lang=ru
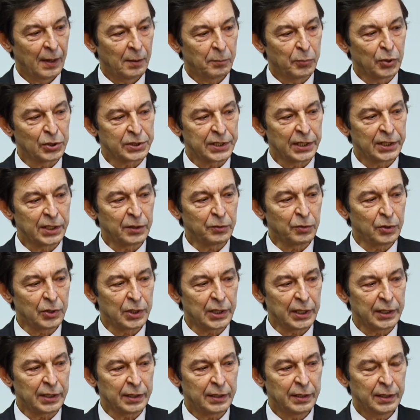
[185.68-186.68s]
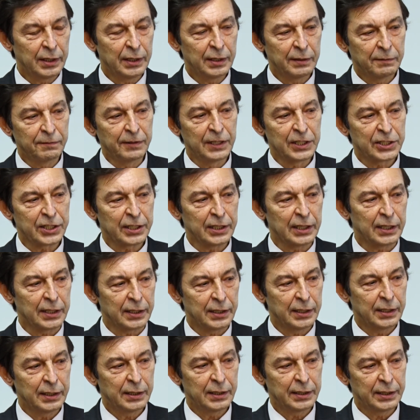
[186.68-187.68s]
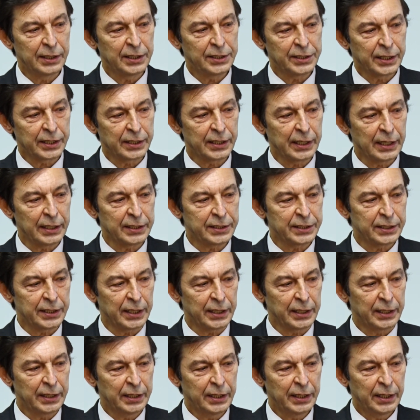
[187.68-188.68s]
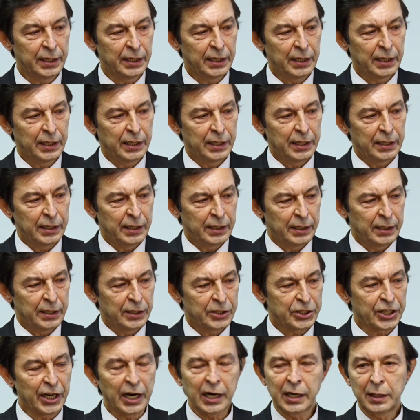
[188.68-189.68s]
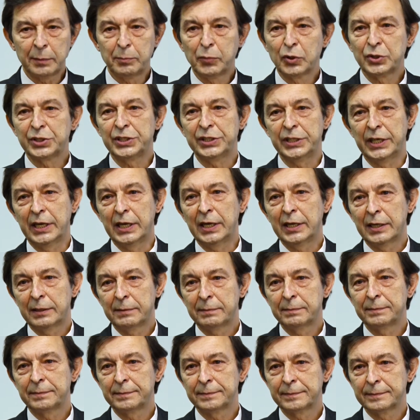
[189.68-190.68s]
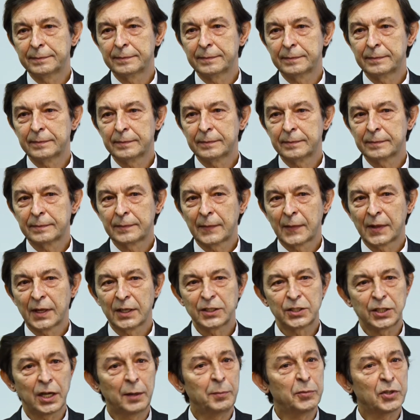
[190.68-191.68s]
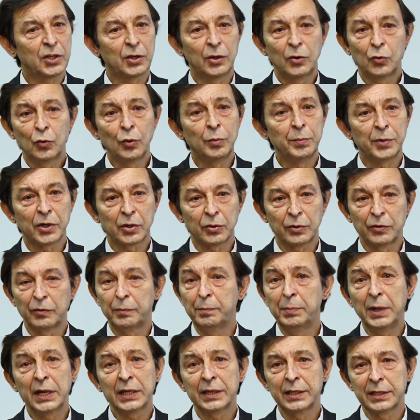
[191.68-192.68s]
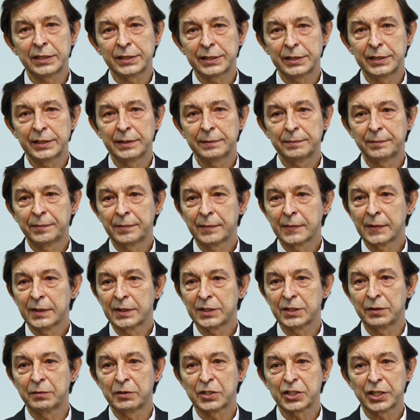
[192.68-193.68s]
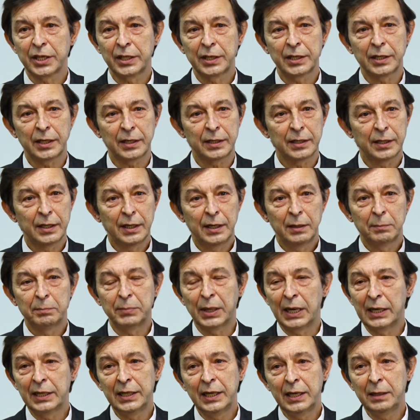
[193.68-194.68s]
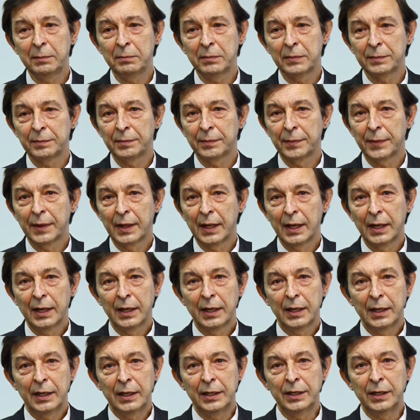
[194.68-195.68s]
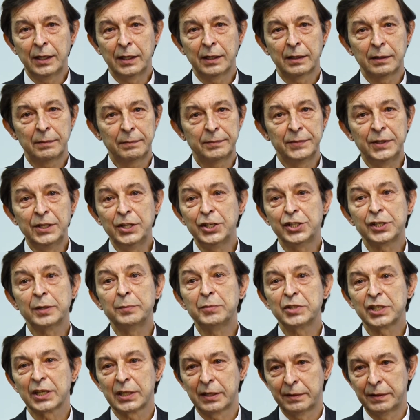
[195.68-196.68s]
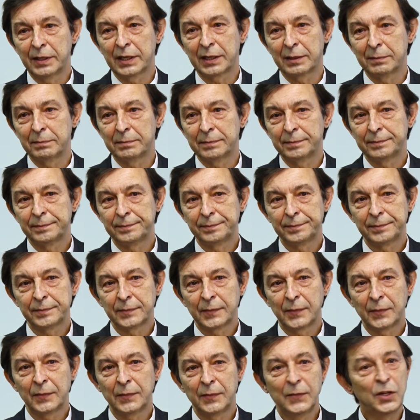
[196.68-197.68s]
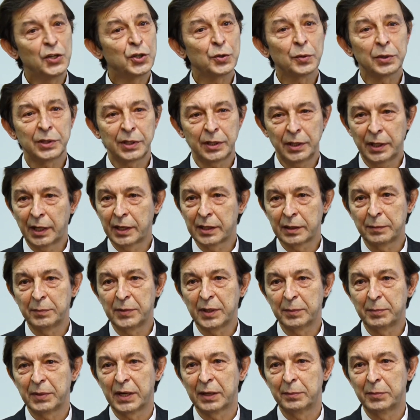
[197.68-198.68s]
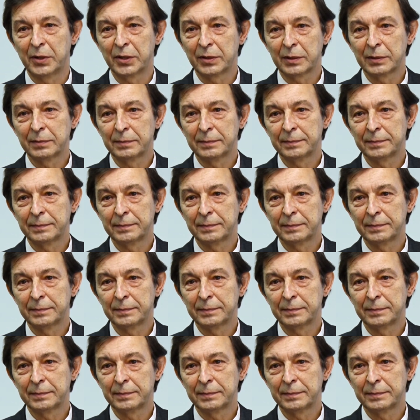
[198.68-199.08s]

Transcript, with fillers: После того, как вышла диссертация Шарля Бусселя, кстати, умер он в бедности, совершенно больным и нищим человеком. Ничего на этом не приобрел.